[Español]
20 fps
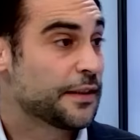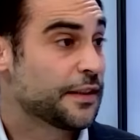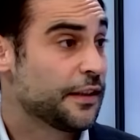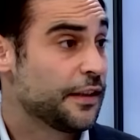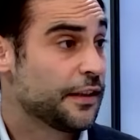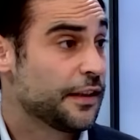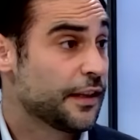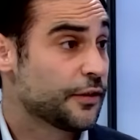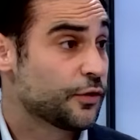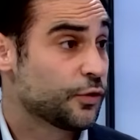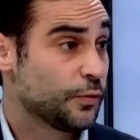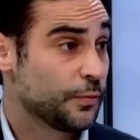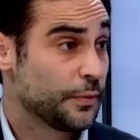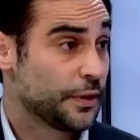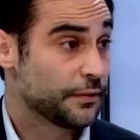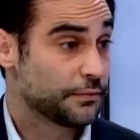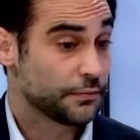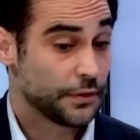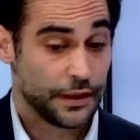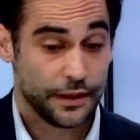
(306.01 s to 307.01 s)
de que asume
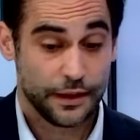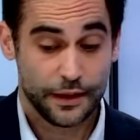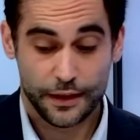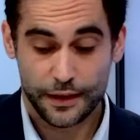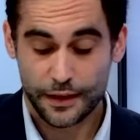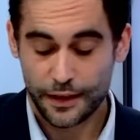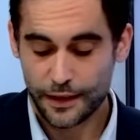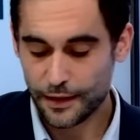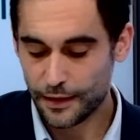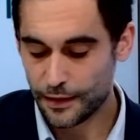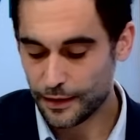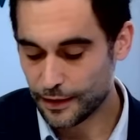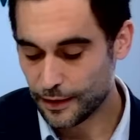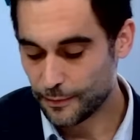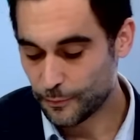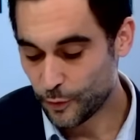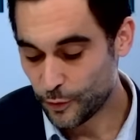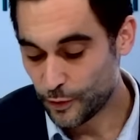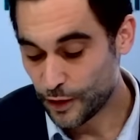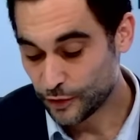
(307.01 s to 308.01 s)
eh, que, el,
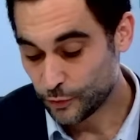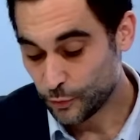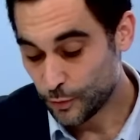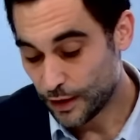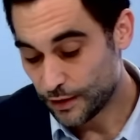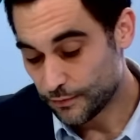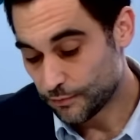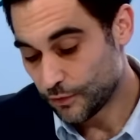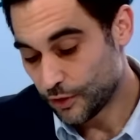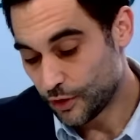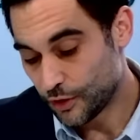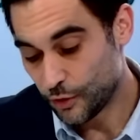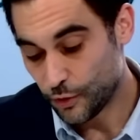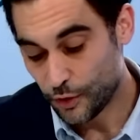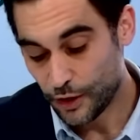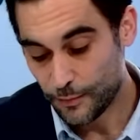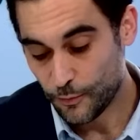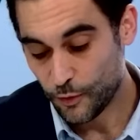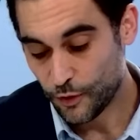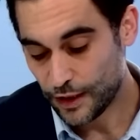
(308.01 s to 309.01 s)
modelo actual no
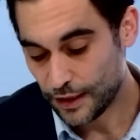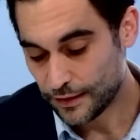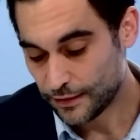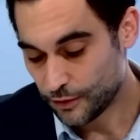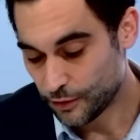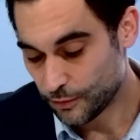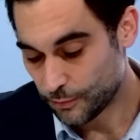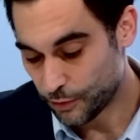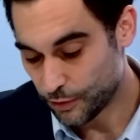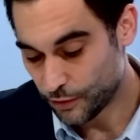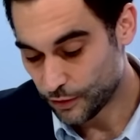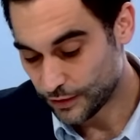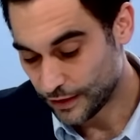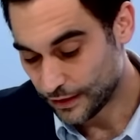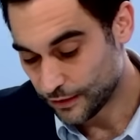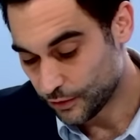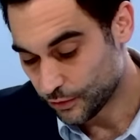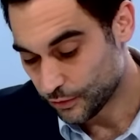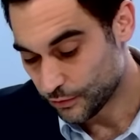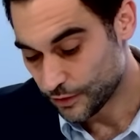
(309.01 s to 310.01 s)
democrático, por lo
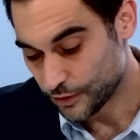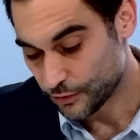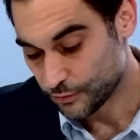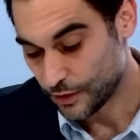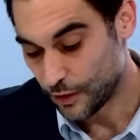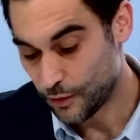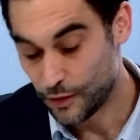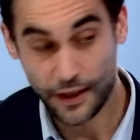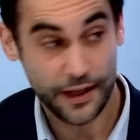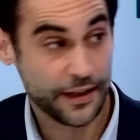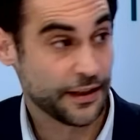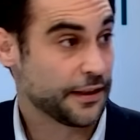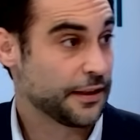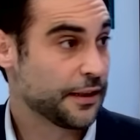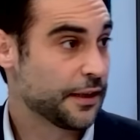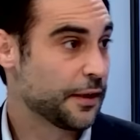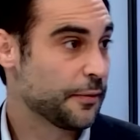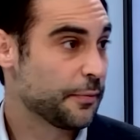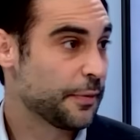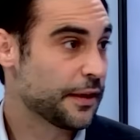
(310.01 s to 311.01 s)
tanto, es una oligarquía de
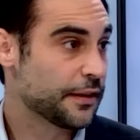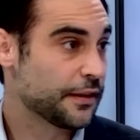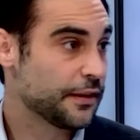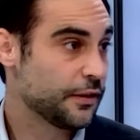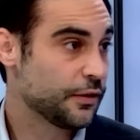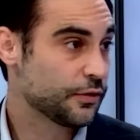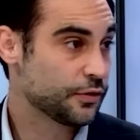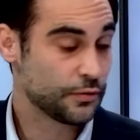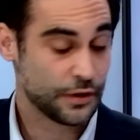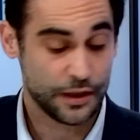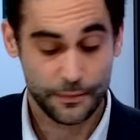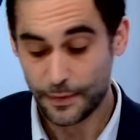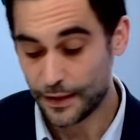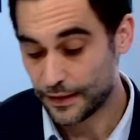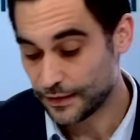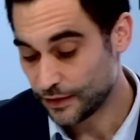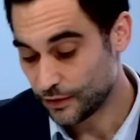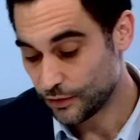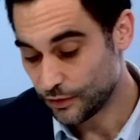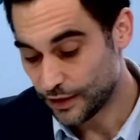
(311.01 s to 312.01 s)
partidos, una
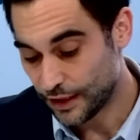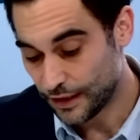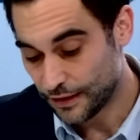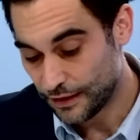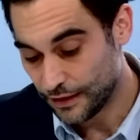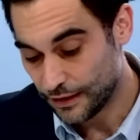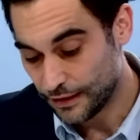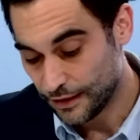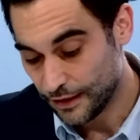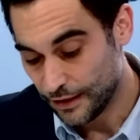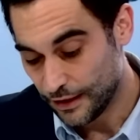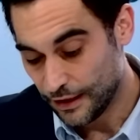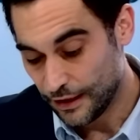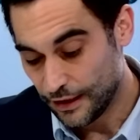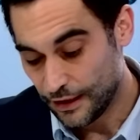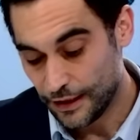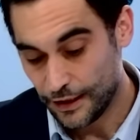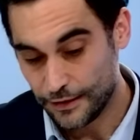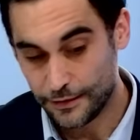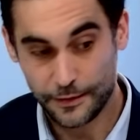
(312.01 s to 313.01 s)
partitocracia,
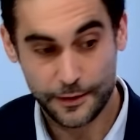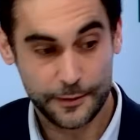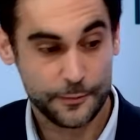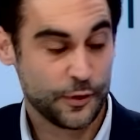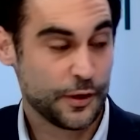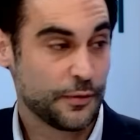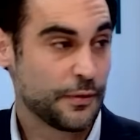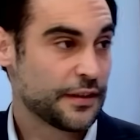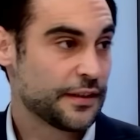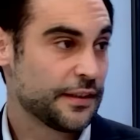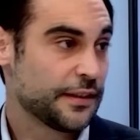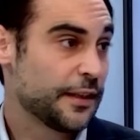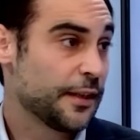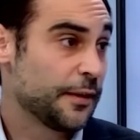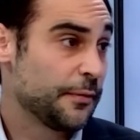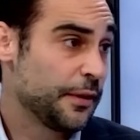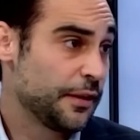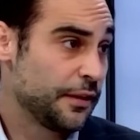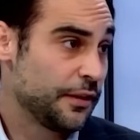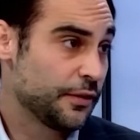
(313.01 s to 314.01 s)
entendemos que hay una serie de
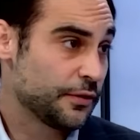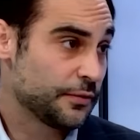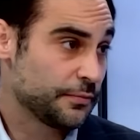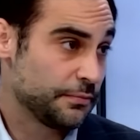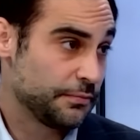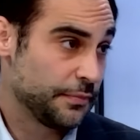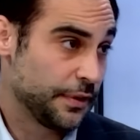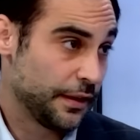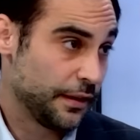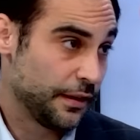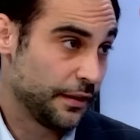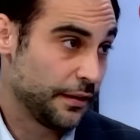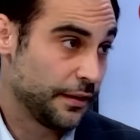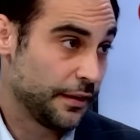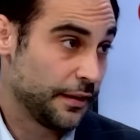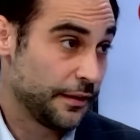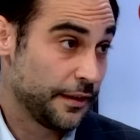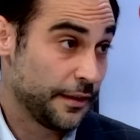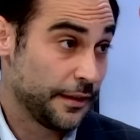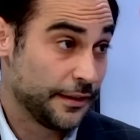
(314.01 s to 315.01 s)
vicios
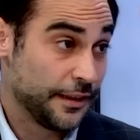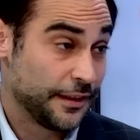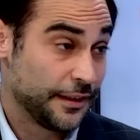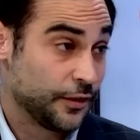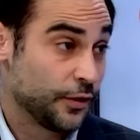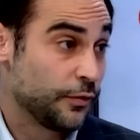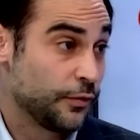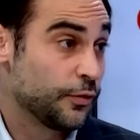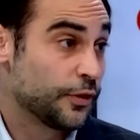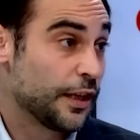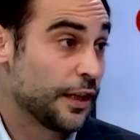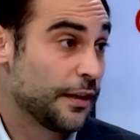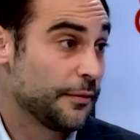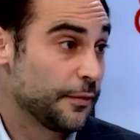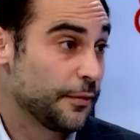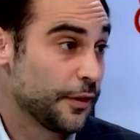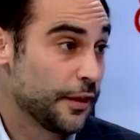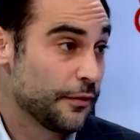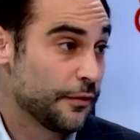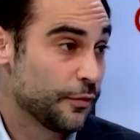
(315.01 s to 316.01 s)
de texto
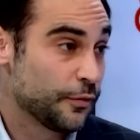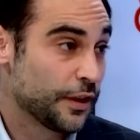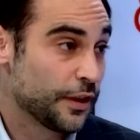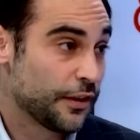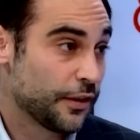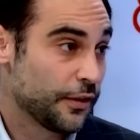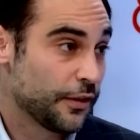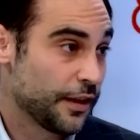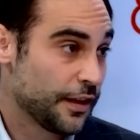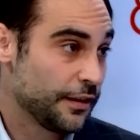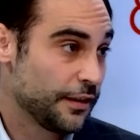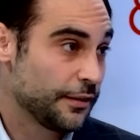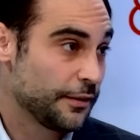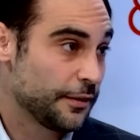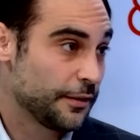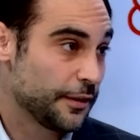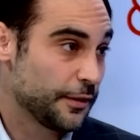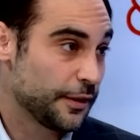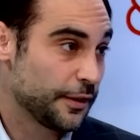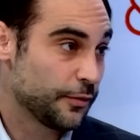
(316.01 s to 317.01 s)
eh, fundacional,
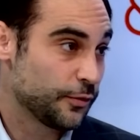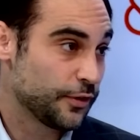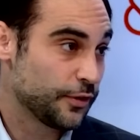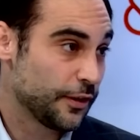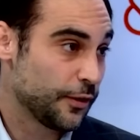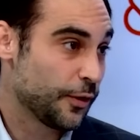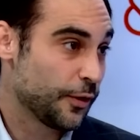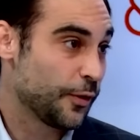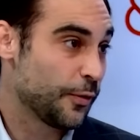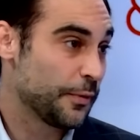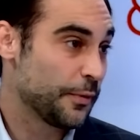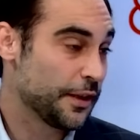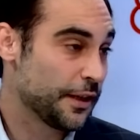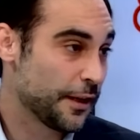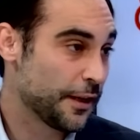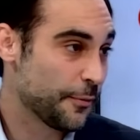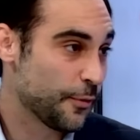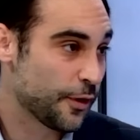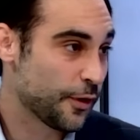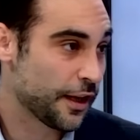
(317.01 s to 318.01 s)
que, usted no denomina
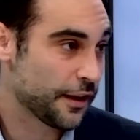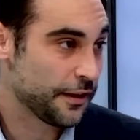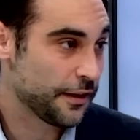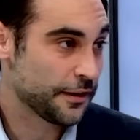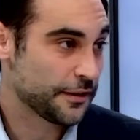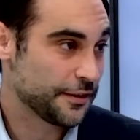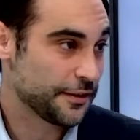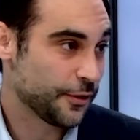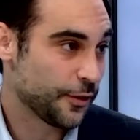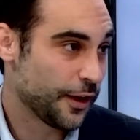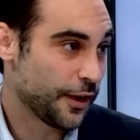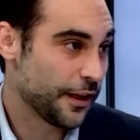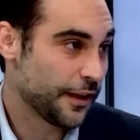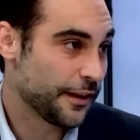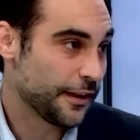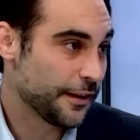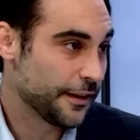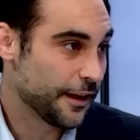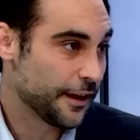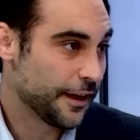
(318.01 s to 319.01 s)
democracia, sino ley